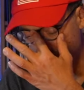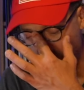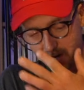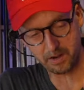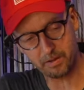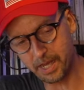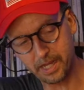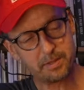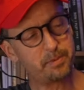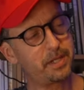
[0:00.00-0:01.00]
I don't know man,
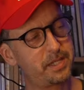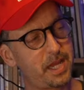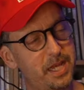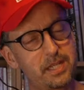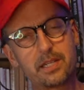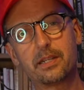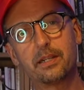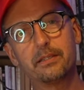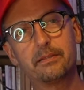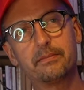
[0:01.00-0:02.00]
it's pretty sus
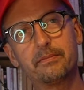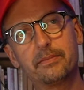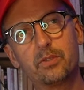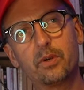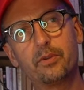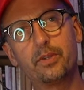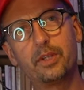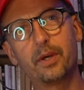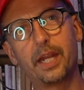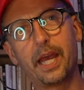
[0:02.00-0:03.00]
そういうふう
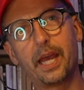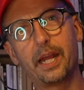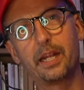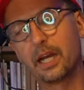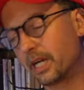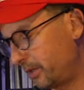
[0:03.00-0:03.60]
にはねなんか